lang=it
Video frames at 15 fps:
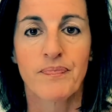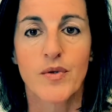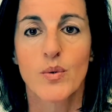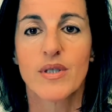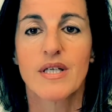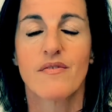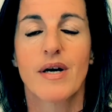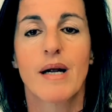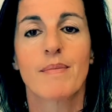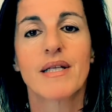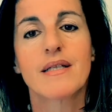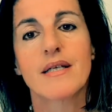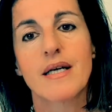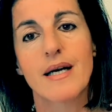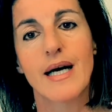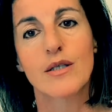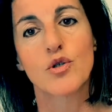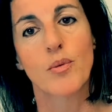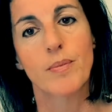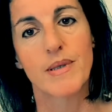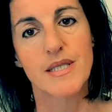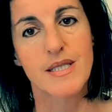Quindi è veramente
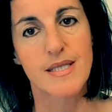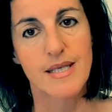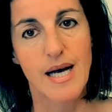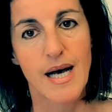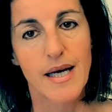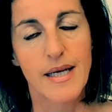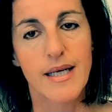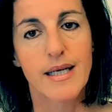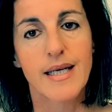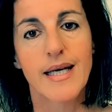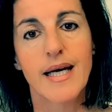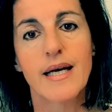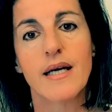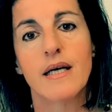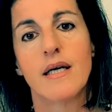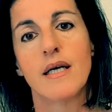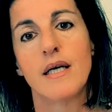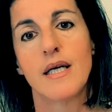errato pensare che